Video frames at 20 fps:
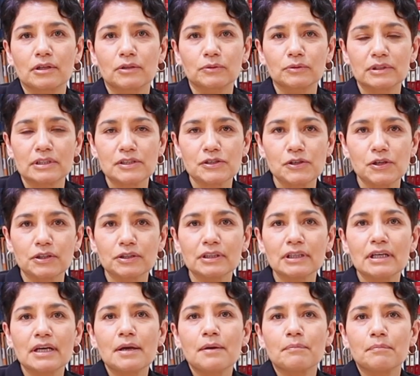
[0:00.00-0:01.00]
de nutrición,
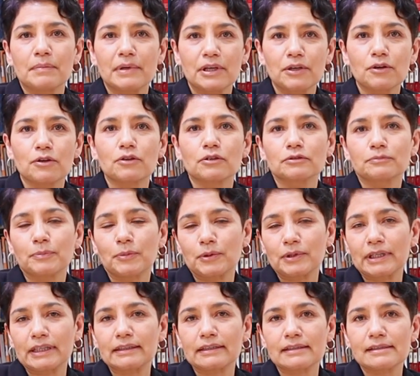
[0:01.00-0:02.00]

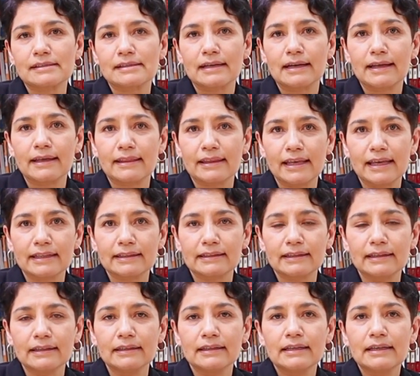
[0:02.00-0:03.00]
biocomponentes de la
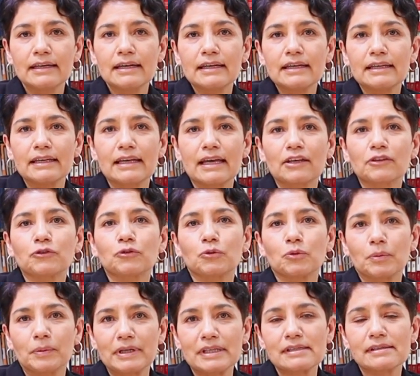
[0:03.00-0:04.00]
dieta y a
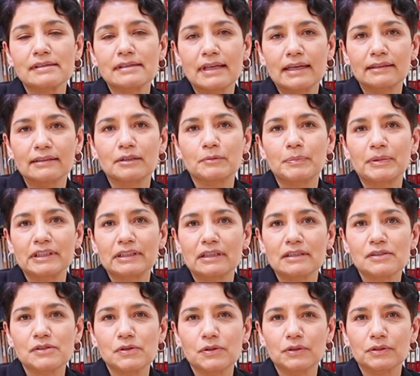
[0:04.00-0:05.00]
su vez la
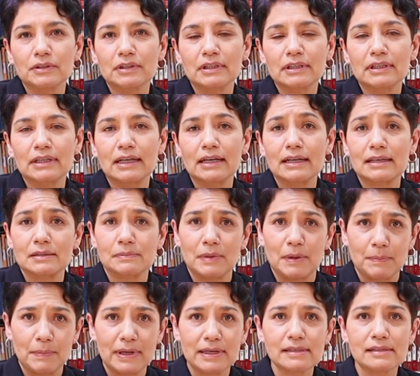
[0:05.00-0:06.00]
interpretación de las
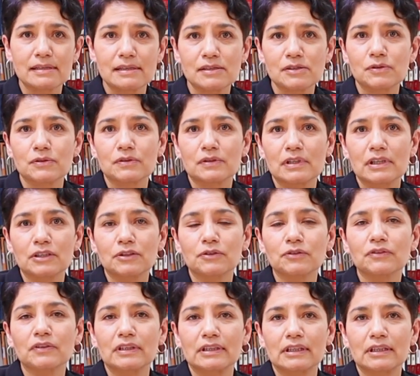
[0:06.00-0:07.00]
mamás de estos
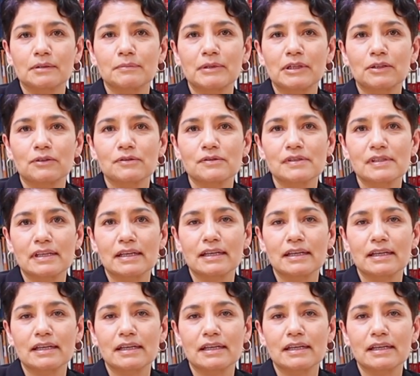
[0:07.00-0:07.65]
niños en términos